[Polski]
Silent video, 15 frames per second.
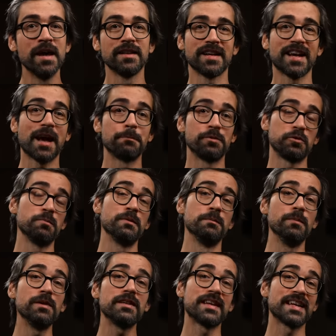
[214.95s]
Tak jakbyśmy
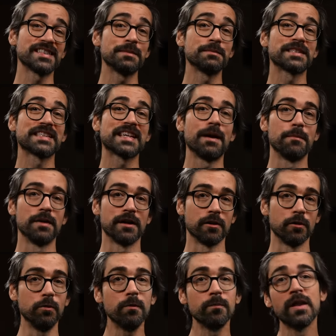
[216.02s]
my razem z
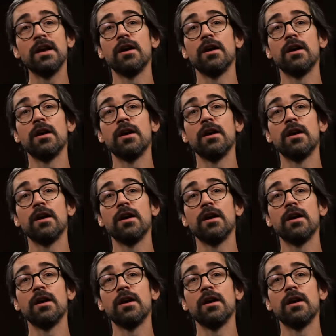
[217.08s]
kamerą